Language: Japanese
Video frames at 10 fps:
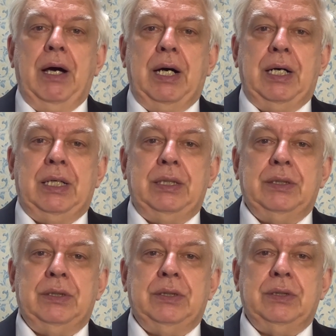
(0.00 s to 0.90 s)
あ
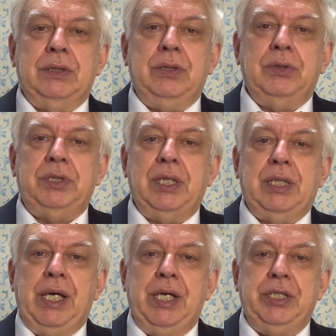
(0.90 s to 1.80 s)
の、予算
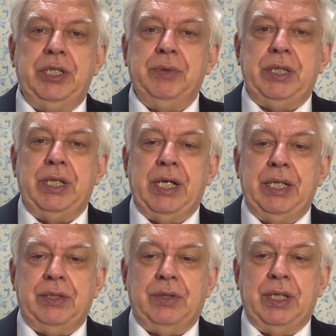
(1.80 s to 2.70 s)
が兵士もいけな
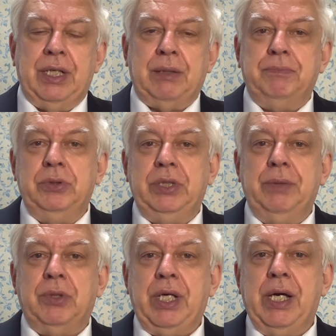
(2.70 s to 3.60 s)
いとかなんか武器
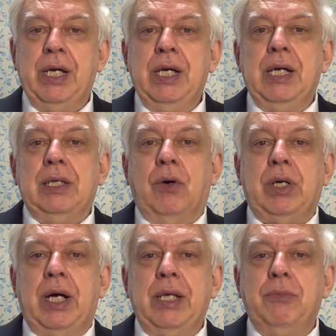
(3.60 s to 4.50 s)
もね、お
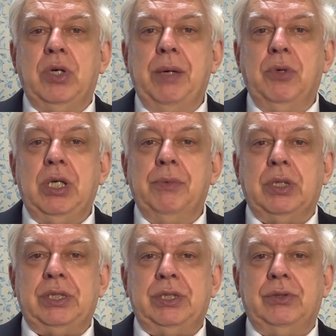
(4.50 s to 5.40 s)
金もけもけも
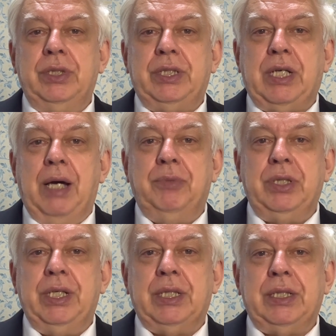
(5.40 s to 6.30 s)
け、すごい高い武
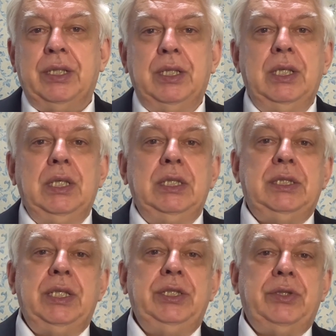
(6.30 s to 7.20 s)
器だったら
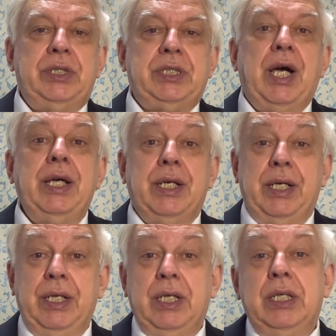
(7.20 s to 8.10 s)
戦場で使えな
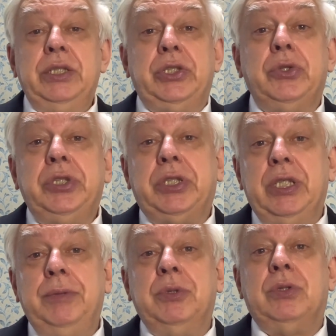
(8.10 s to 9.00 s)
い。正
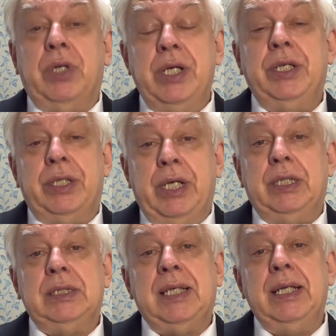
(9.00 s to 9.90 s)
直今ウクライナ
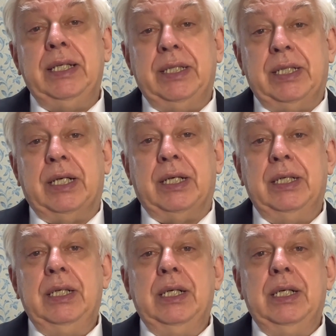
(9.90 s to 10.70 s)
で残念ながら